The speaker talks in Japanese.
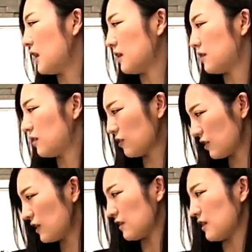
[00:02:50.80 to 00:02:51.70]
あそ
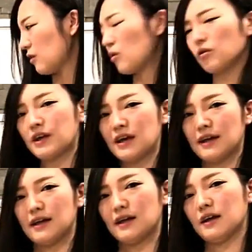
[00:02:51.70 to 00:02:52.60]
してですねここ
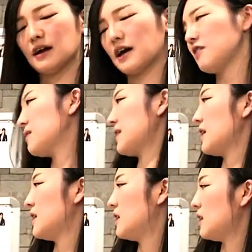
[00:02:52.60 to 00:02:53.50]
で、えー、初め
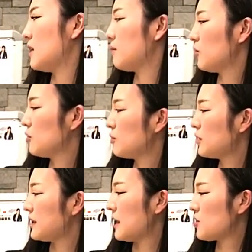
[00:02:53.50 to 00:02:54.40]
てもとも
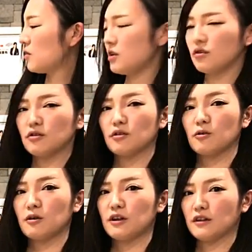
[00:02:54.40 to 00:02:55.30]
とは大書人という一
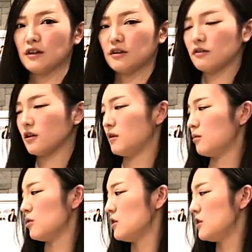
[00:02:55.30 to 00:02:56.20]
括りだったんですけれど
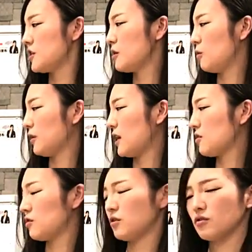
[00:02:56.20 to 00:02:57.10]
も司法大
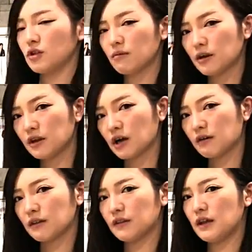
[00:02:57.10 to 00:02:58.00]
書人という名前に変
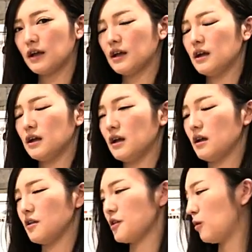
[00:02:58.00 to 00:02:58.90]
わって、
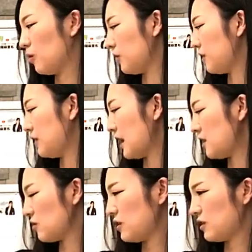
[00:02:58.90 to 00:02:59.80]
えー、司法
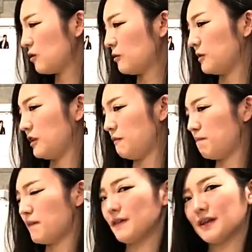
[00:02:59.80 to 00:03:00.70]
大書人と一
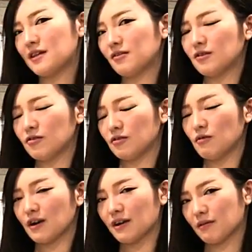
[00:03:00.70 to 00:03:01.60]
般大書人というのに
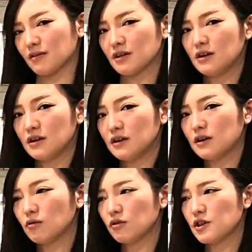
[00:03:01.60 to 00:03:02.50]
分かりますでこの